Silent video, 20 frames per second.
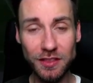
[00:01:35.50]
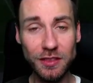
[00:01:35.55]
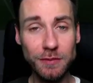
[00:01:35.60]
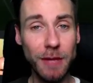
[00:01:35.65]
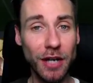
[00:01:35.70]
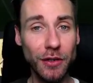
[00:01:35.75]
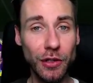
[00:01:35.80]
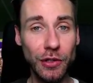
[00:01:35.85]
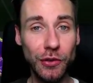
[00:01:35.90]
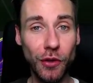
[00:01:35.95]

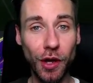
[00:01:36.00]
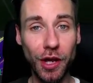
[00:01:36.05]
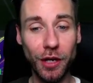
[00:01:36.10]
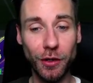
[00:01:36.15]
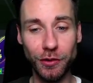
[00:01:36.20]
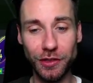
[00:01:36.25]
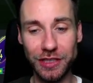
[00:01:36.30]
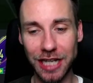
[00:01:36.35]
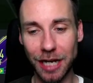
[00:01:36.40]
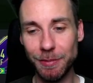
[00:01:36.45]
Manuel Neuer
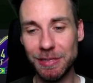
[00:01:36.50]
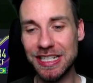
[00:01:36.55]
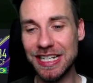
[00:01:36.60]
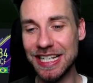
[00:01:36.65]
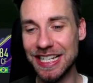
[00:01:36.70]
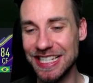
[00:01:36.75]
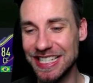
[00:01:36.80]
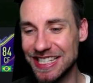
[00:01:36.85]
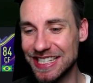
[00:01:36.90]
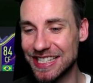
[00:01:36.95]
und damit
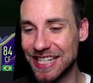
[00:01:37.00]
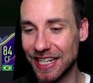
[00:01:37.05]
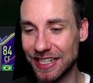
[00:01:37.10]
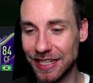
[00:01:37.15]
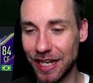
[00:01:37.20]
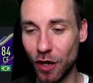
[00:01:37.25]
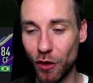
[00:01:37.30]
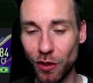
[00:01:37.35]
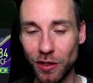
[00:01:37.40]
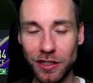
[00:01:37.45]
ist dann
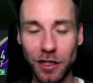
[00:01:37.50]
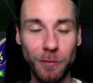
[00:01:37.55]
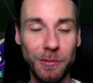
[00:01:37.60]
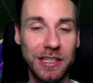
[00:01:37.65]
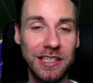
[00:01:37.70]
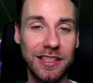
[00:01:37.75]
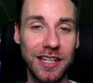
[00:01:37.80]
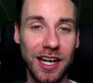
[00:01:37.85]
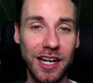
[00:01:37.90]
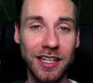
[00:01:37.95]
auch, glaube
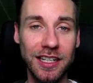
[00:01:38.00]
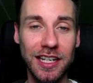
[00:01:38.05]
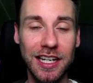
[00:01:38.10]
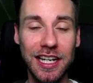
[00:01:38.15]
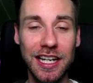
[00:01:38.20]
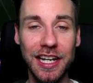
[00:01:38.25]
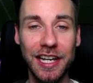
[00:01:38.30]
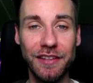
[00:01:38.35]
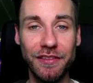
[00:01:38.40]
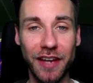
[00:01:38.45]
ich, klar,
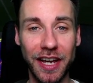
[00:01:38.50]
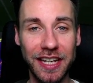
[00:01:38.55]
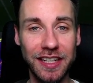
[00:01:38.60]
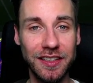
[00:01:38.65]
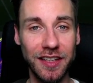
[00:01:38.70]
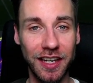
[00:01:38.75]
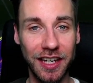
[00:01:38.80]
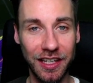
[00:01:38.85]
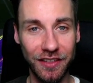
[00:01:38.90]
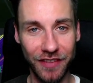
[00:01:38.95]
in welche
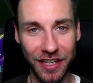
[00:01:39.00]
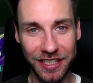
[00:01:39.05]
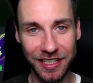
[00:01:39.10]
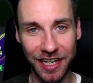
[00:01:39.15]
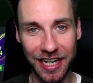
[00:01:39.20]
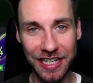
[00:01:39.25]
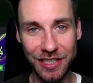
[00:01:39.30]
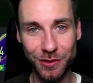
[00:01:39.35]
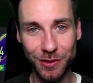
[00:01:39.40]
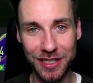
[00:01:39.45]

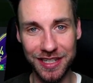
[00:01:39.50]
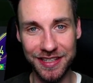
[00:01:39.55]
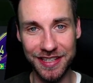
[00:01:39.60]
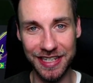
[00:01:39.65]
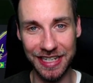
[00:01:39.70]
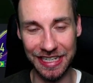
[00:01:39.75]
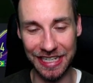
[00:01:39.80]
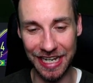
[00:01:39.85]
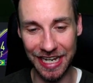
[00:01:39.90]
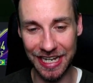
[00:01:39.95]
Richtung es
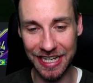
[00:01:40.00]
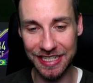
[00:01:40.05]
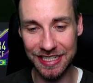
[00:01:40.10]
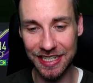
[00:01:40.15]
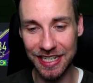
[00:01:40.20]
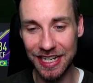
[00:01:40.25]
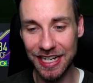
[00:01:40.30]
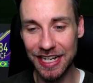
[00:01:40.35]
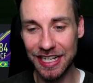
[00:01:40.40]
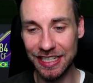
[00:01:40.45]
hier geht,
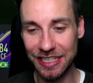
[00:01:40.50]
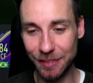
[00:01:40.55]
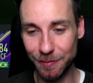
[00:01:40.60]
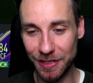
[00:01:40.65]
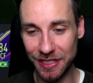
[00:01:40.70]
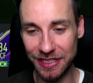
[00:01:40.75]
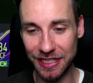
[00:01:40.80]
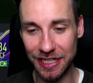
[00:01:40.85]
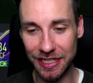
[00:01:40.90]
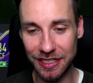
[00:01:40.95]

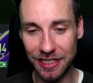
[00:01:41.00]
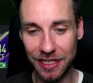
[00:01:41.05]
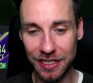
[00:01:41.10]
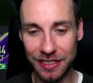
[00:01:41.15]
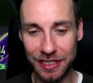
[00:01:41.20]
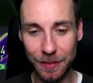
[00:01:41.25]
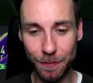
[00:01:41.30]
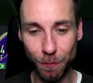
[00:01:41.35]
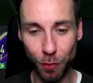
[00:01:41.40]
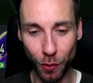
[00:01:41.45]
nämlich in
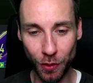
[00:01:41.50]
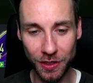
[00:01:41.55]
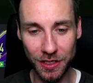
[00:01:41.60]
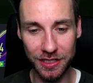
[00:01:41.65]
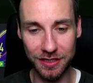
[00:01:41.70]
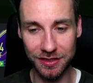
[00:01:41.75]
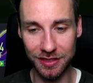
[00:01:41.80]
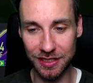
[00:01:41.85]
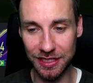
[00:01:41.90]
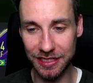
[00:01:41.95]
die
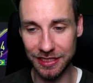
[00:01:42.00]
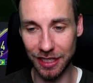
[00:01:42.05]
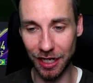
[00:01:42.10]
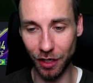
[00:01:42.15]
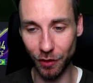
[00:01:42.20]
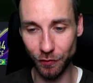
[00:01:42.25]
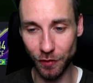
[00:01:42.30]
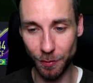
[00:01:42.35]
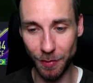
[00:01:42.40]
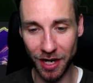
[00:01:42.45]
Bundesliga.
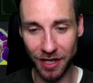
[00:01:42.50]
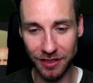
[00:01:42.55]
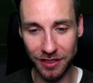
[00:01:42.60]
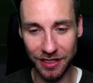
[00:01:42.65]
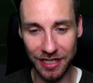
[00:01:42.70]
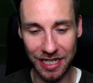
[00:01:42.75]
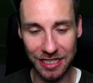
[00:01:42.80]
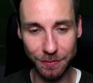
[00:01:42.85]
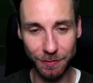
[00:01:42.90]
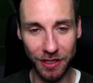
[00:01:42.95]
Und wir machen dann
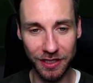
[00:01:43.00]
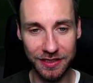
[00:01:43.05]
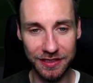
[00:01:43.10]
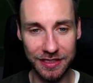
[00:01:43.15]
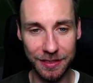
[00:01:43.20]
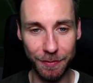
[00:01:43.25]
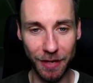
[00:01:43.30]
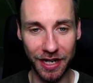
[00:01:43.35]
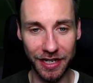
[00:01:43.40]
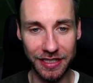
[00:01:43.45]
erstmals die
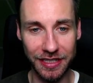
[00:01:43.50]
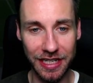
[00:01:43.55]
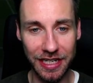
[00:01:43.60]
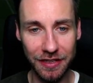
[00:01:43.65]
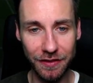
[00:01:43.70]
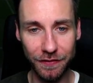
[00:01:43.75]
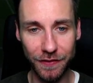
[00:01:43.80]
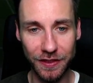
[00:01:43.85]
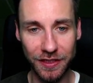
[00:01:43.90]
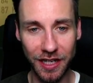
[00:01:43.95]
beiden
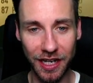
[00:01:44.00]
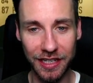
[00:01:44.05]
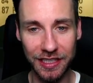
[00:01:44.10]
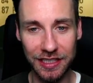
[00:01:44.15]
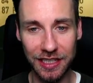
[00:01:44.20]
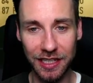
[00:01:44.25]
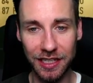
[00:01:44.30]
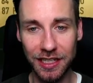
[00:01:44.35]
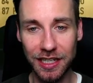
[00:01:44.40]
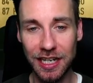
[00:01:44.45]

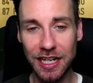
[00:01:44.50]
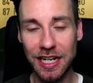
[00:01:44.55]
Innenverteidiger.